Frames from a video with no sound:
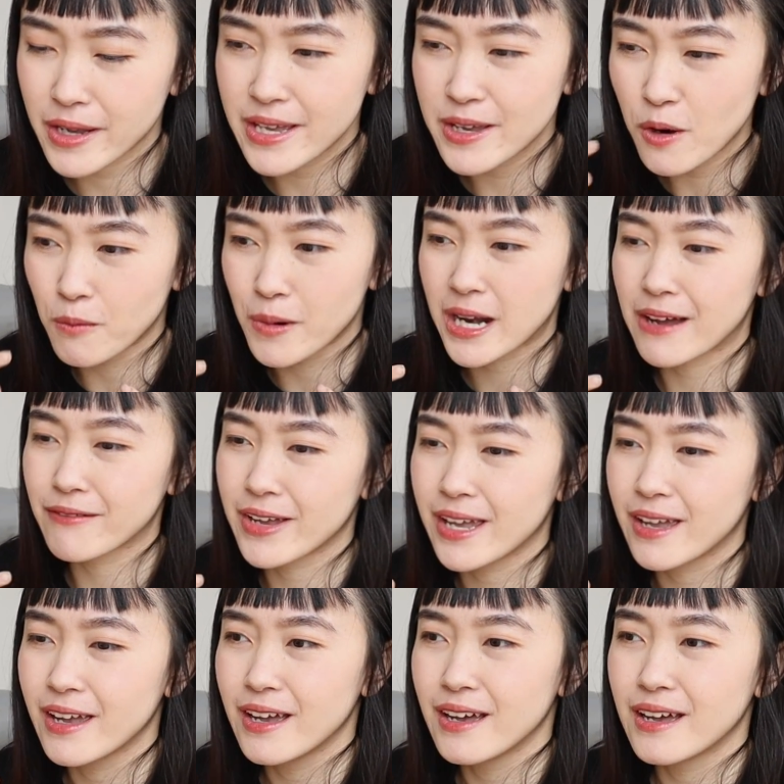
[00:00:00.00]
ý của mình là
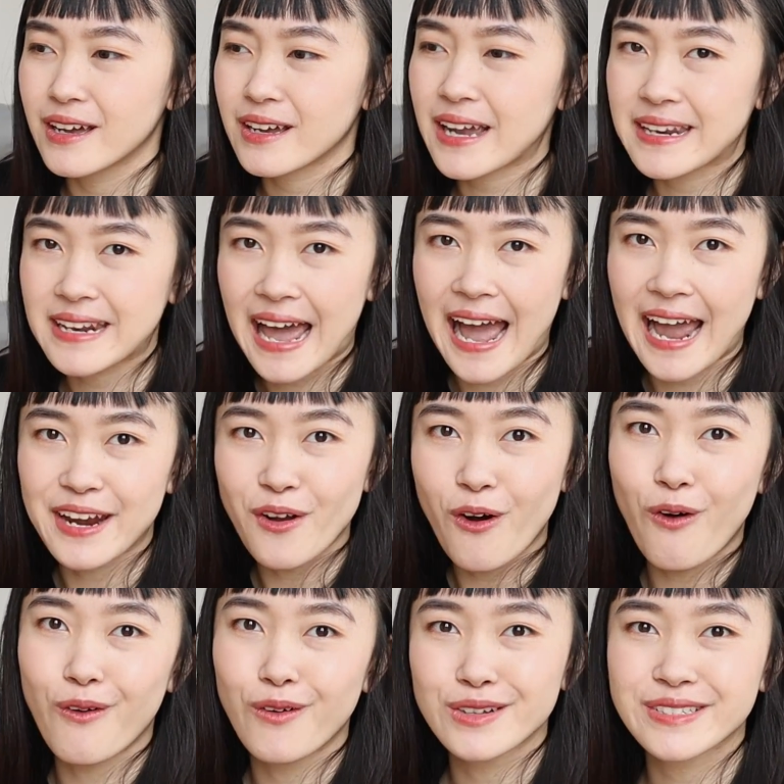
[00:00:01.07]
về cái thái
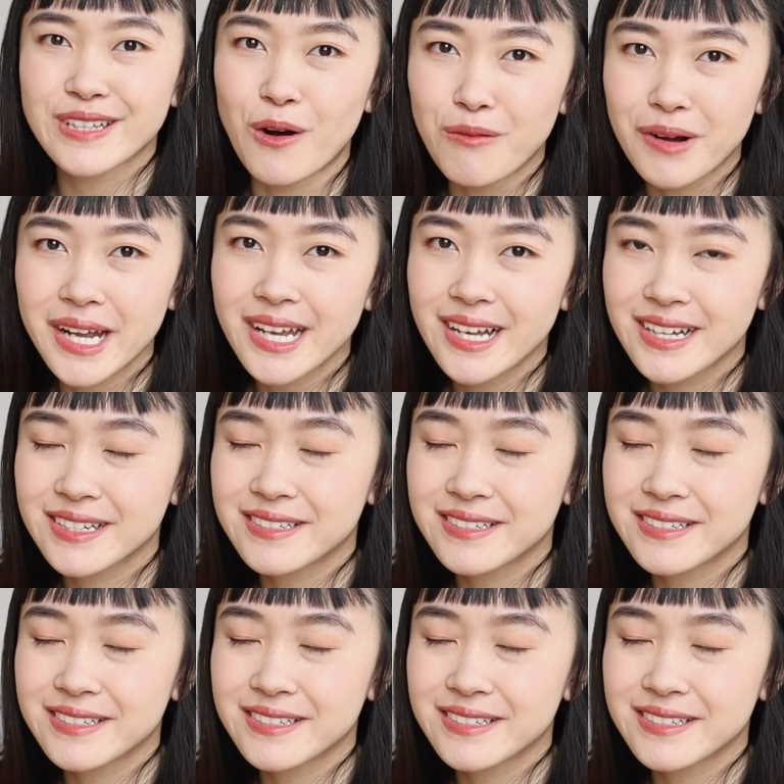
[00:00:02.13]
độ sống ấy